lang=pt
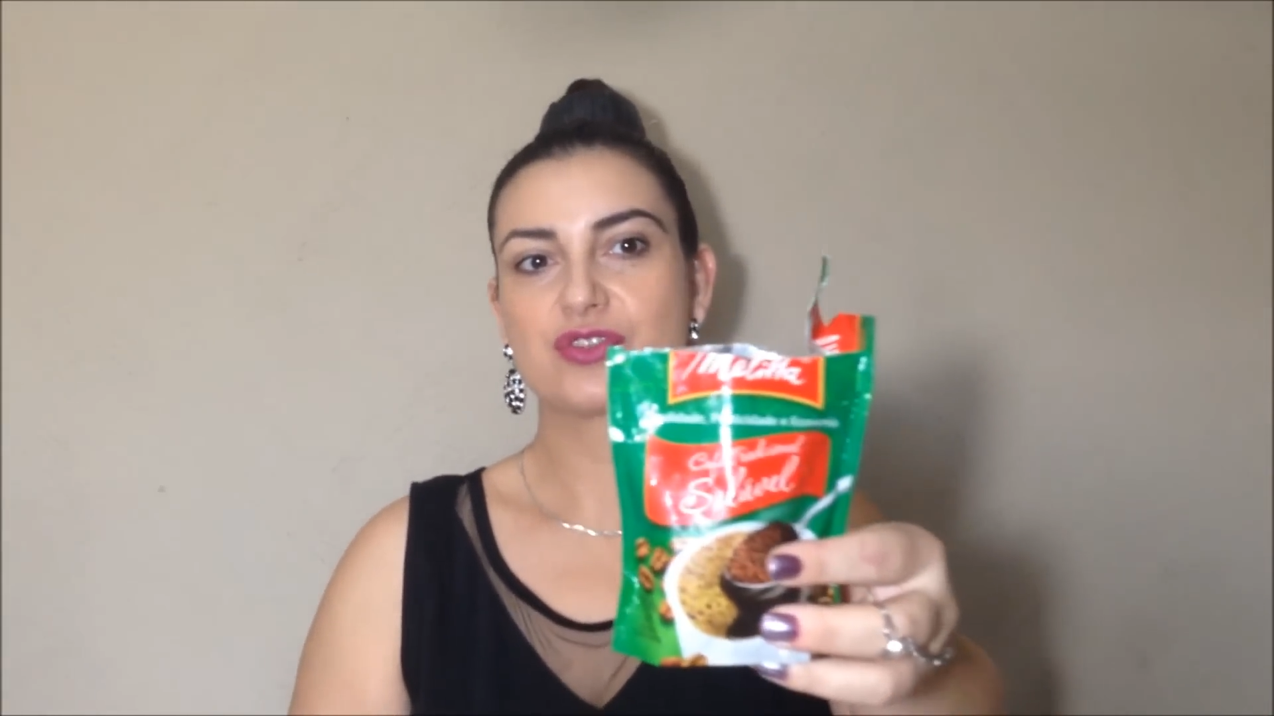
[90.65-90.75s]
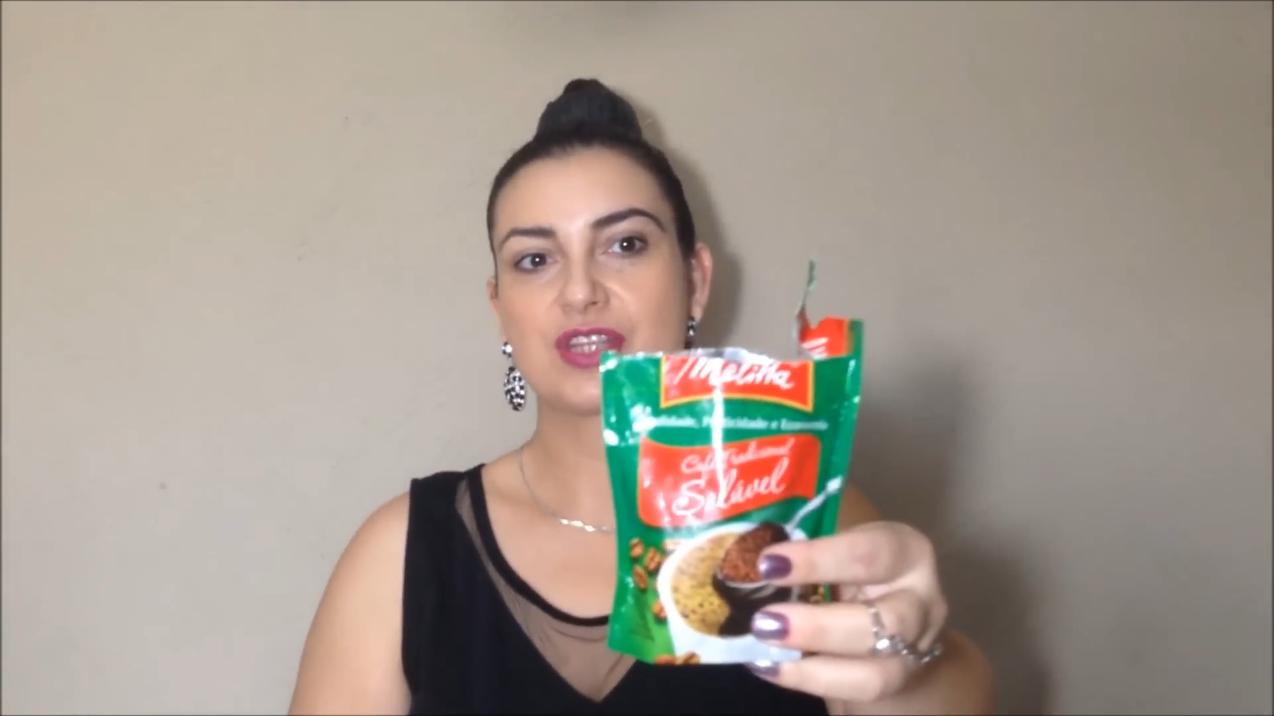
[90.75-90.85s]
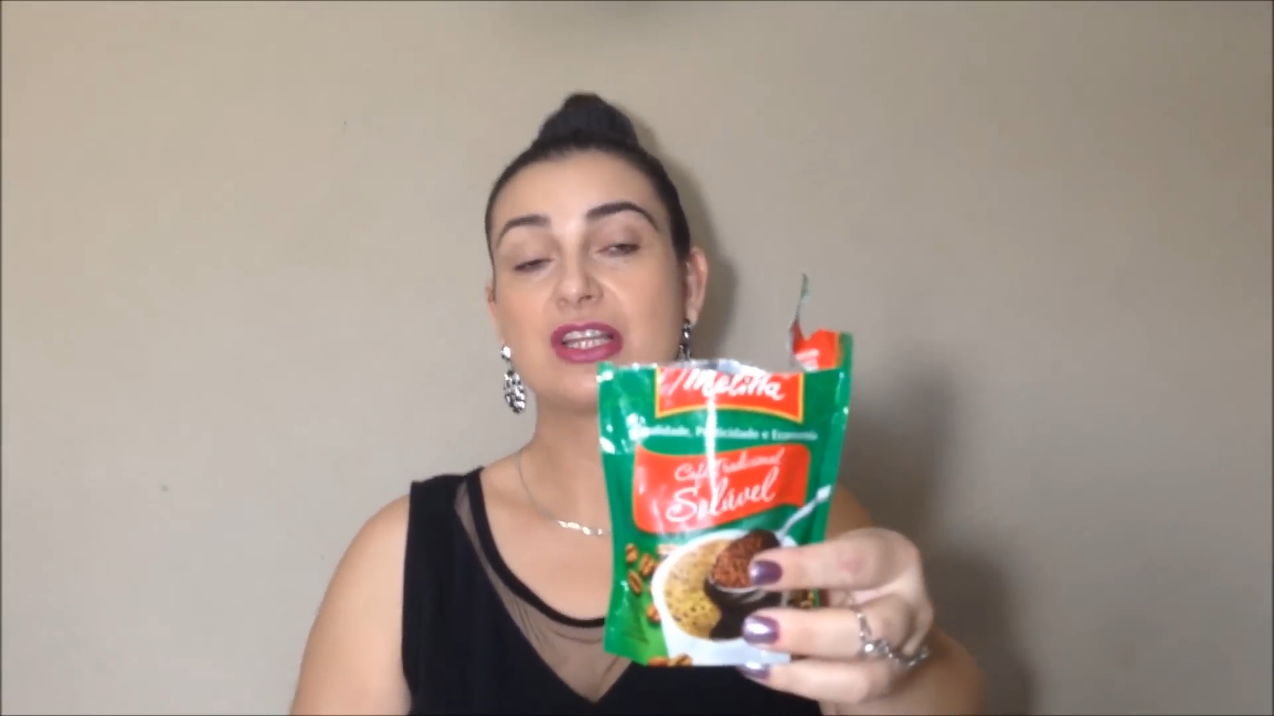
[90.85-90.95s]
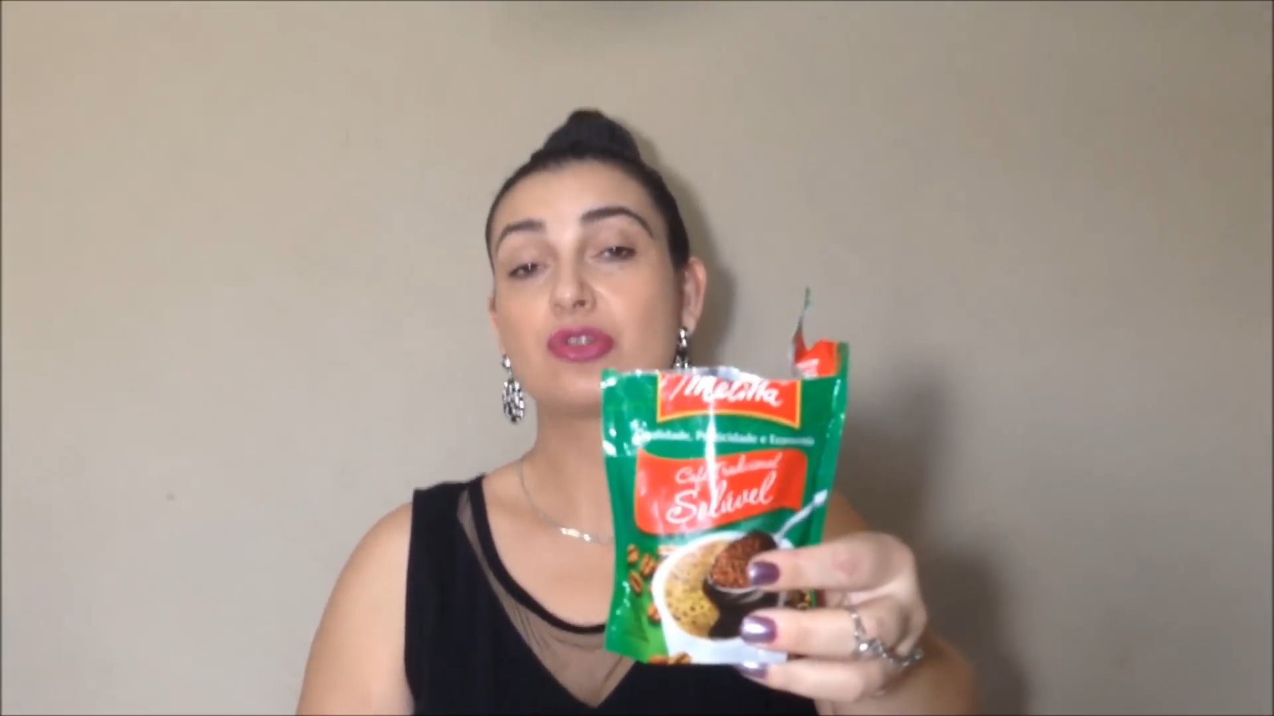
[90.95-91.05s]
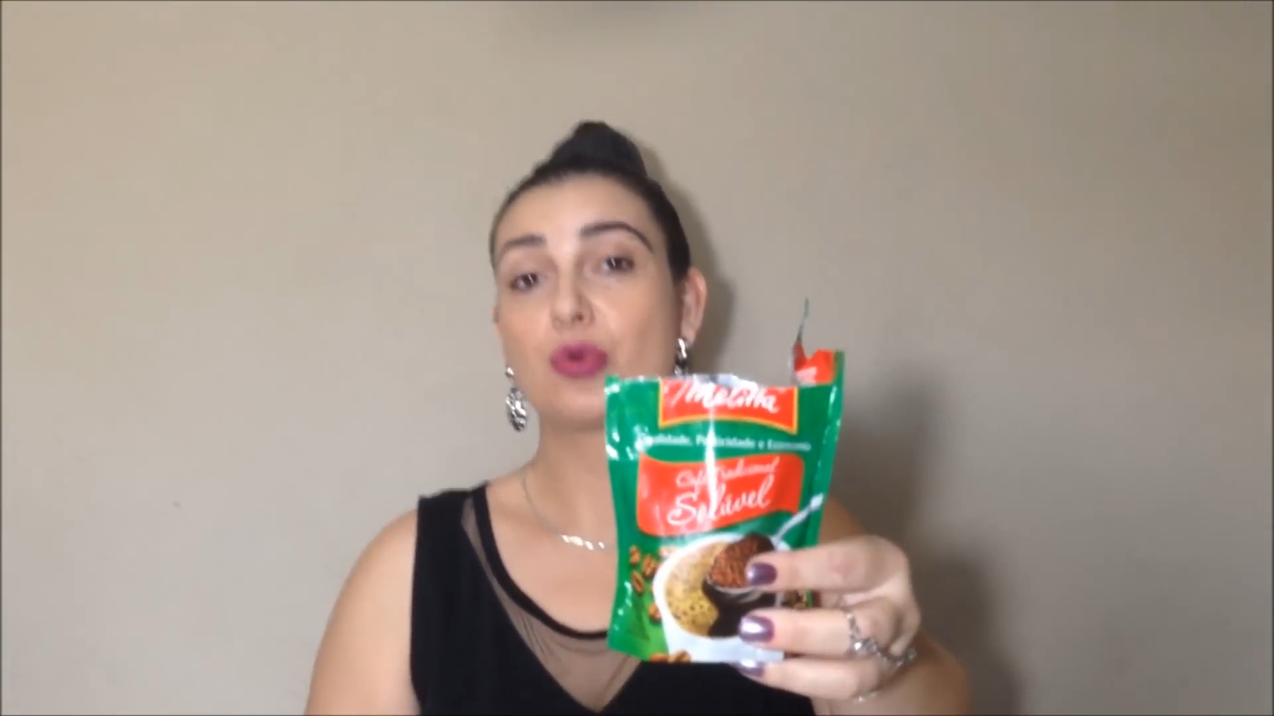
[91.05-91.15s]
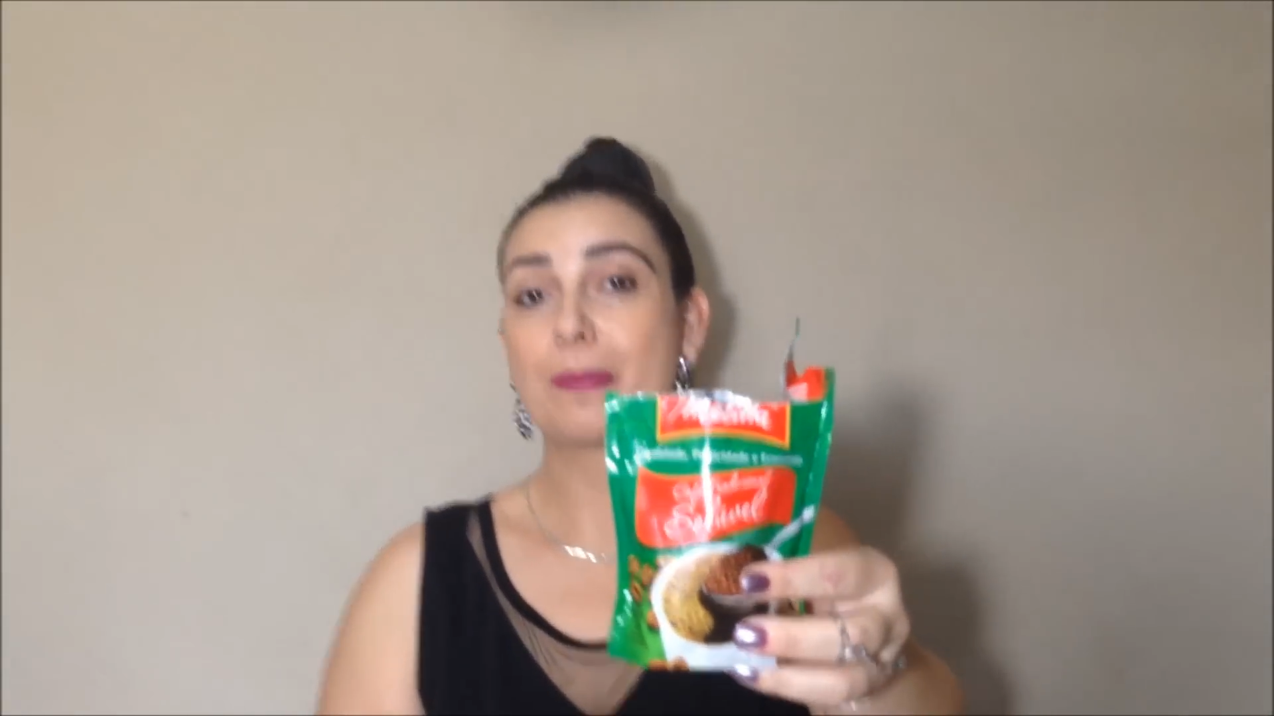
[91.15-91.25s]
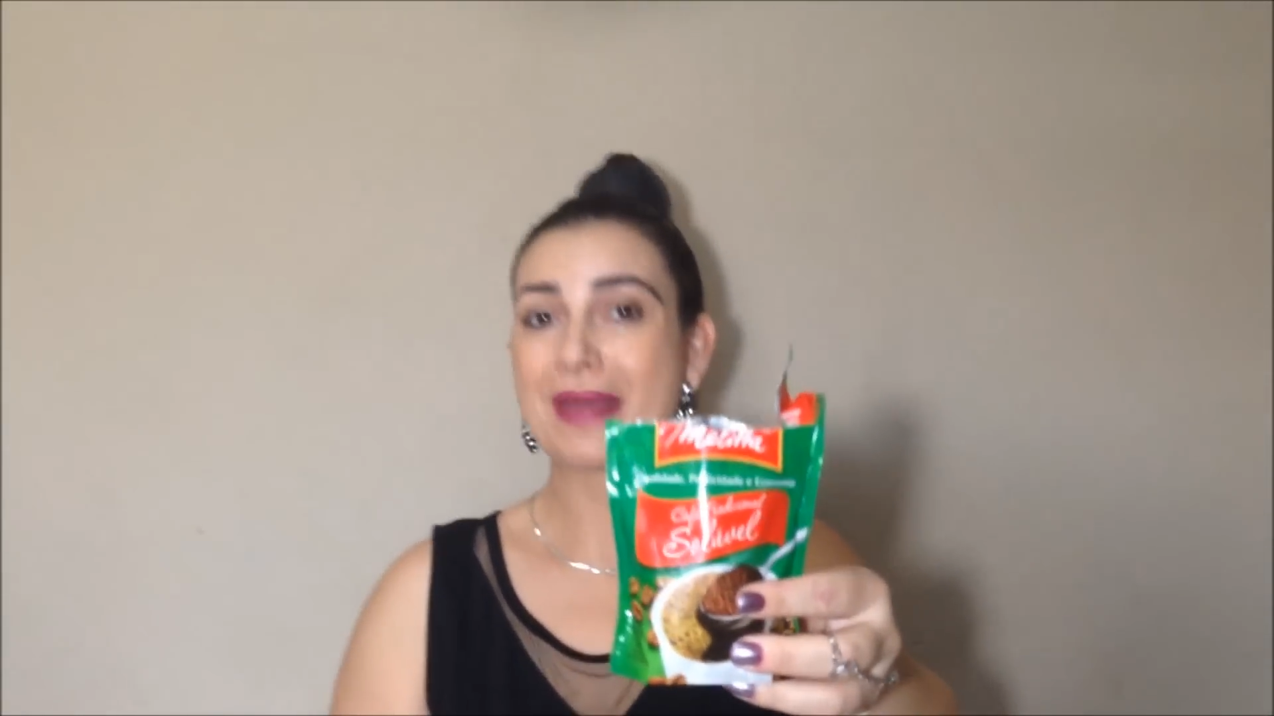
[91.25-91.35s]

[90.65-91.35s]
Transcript: usando o